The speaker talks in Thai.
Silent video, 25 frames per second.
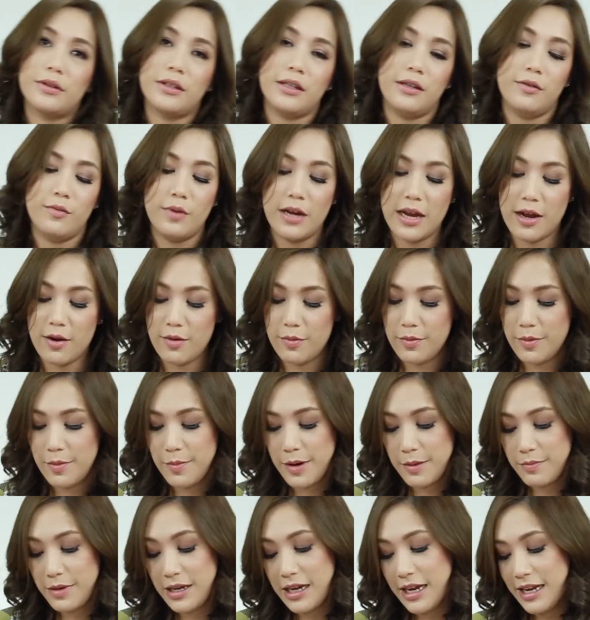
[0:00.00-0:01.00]
ปกติอยู่แล้วเพราะ
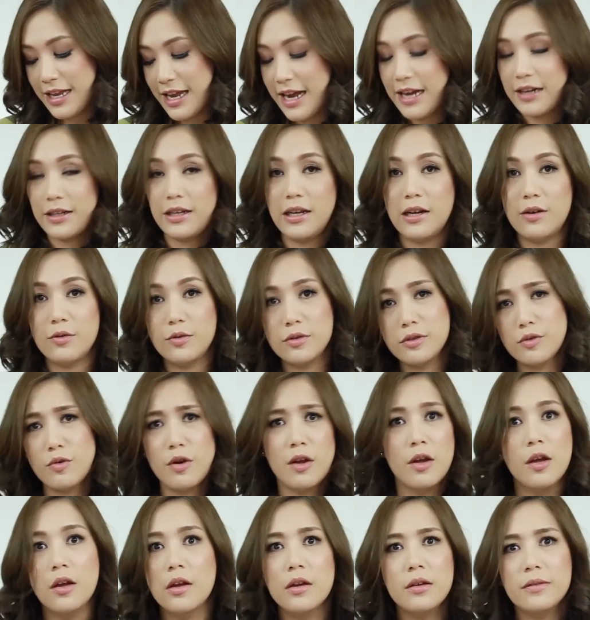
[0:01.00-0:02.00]
มันมีหลายอย่างที่เรารู้สึก
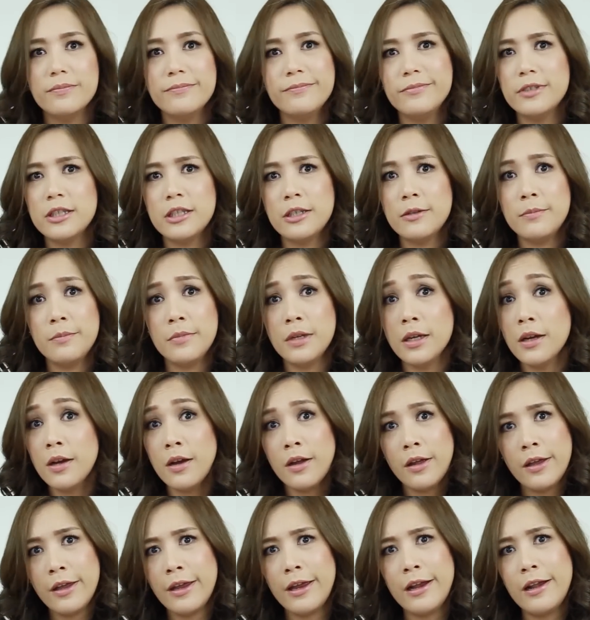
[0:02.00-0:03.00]
ชินไม่เค
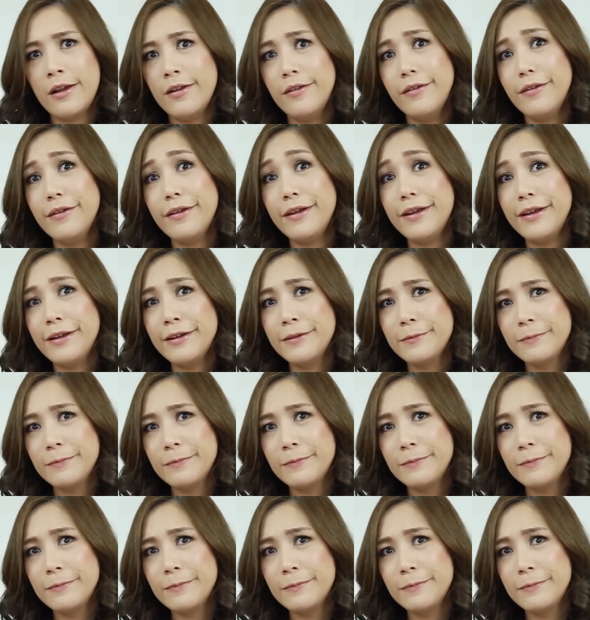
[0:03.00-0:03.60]
ยเห็นเลย